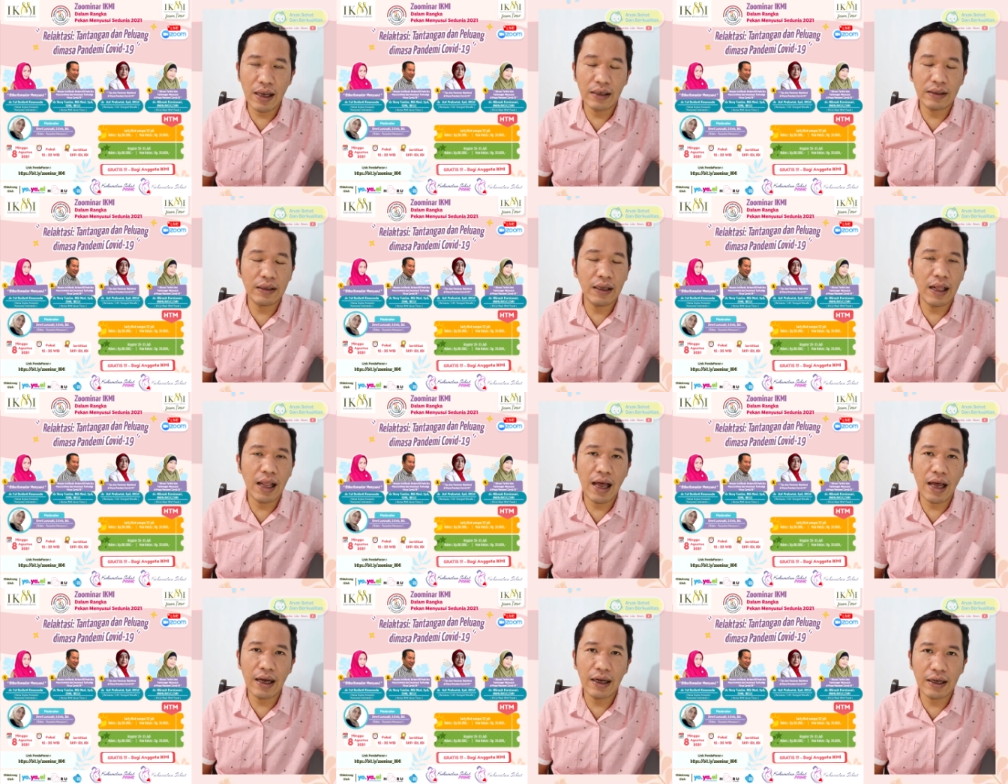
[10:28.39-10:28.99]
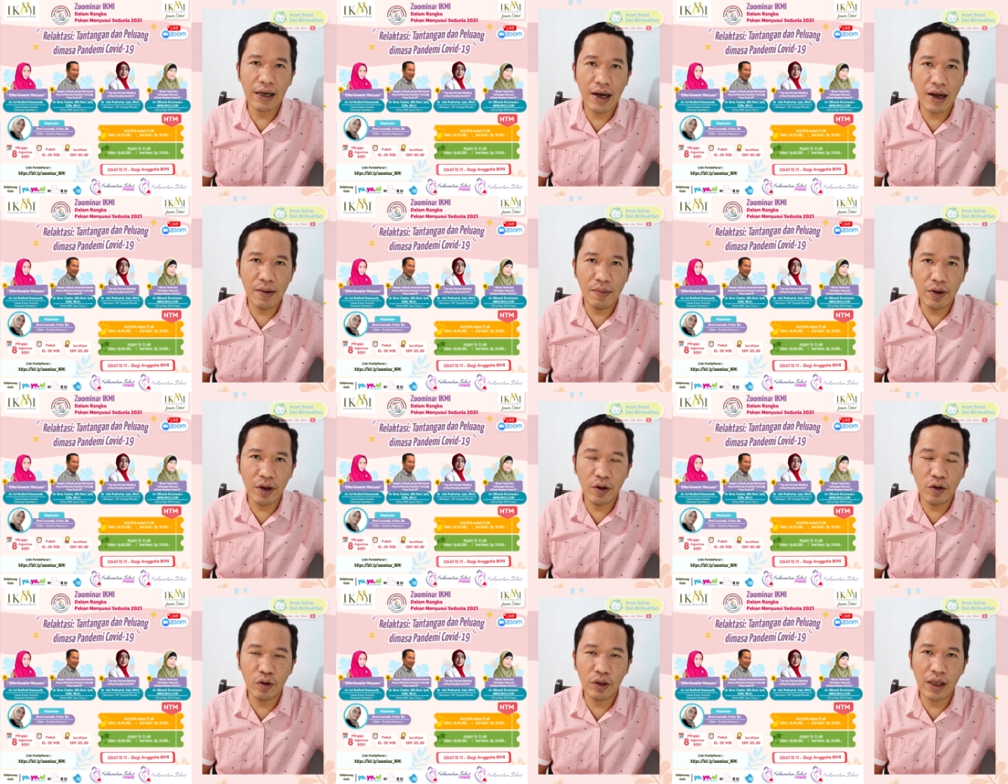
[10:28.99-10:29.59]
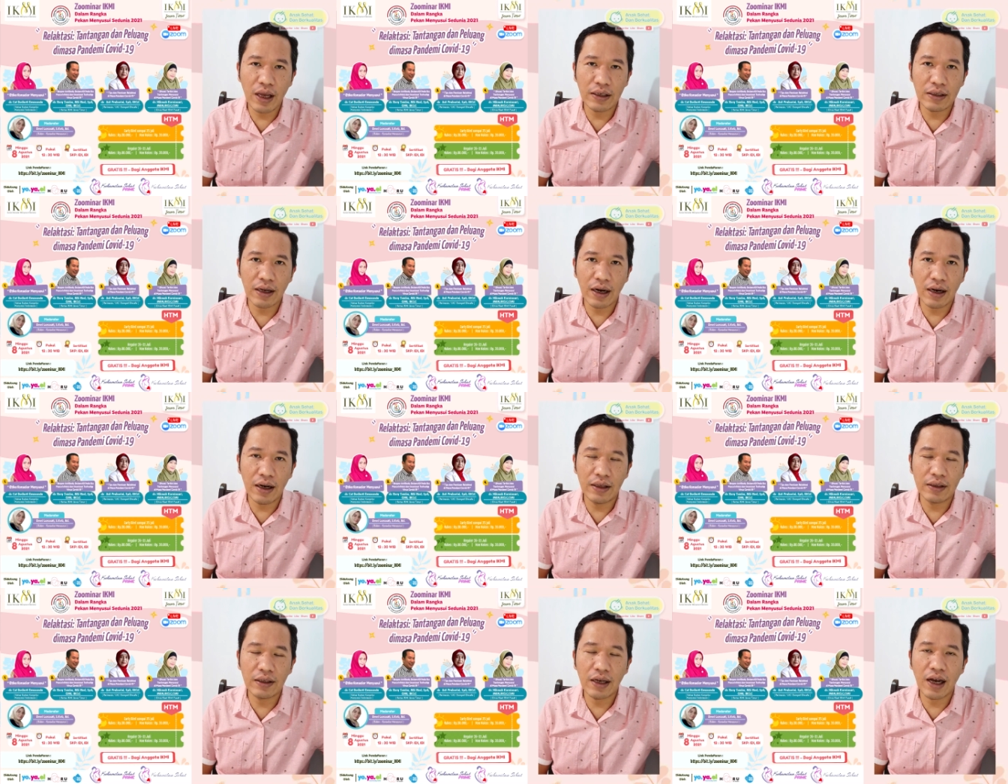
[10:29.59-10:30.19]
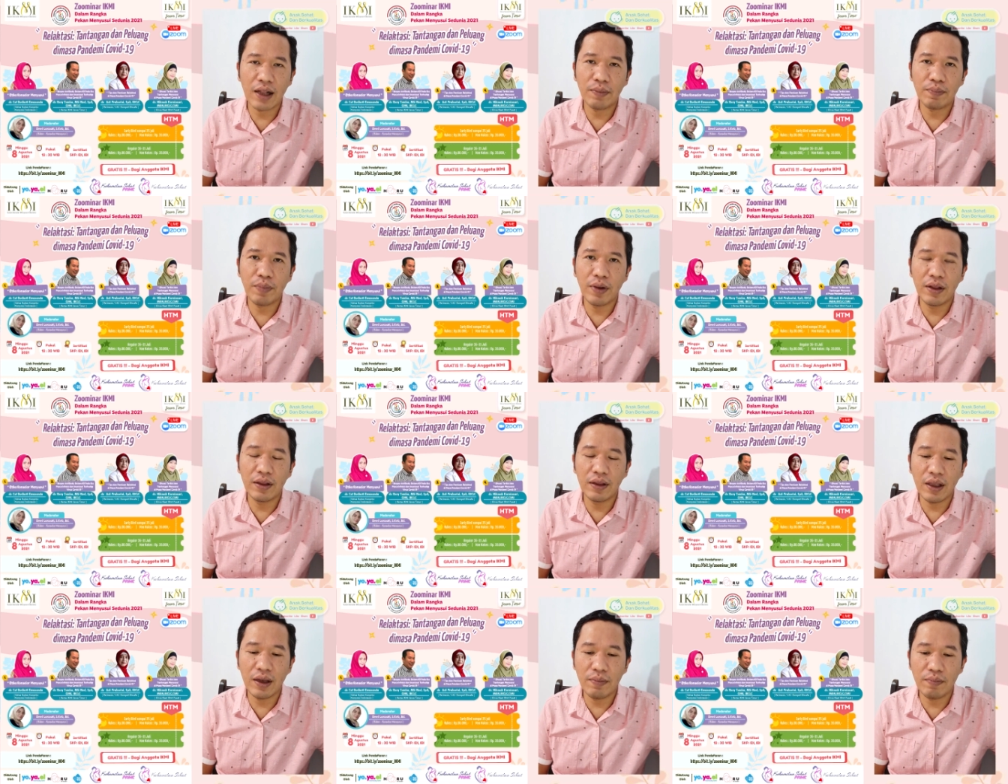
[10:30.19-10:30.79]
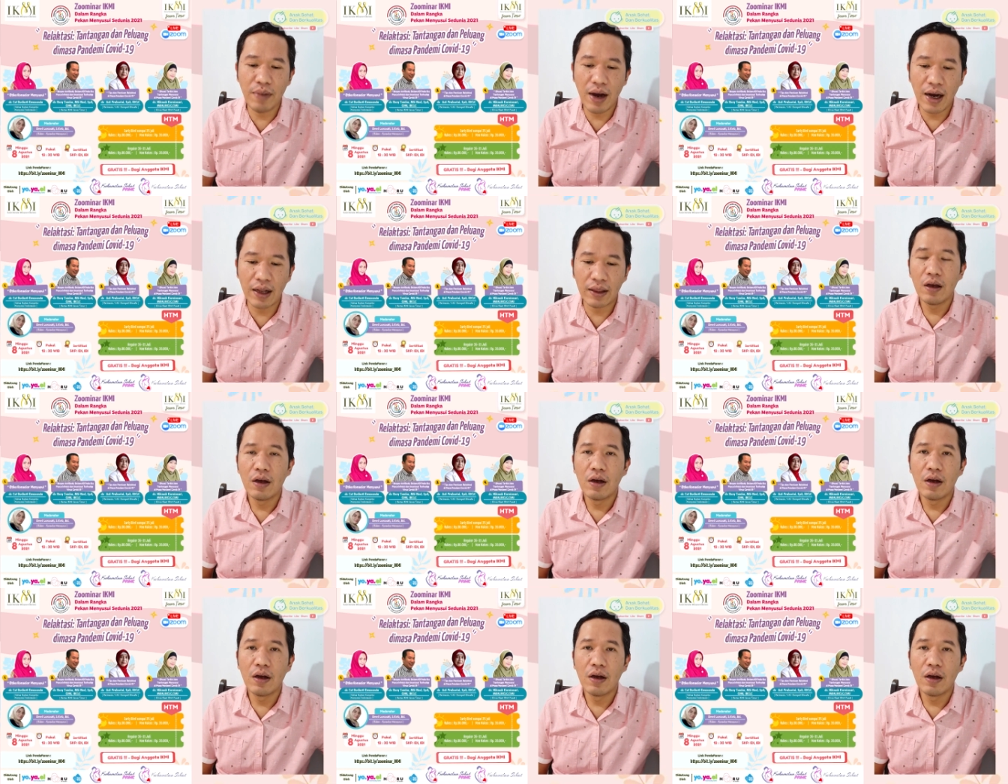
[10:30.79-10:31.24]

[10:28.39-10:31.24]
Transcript: Silahkan mengikuti acara ini, sangat penting banget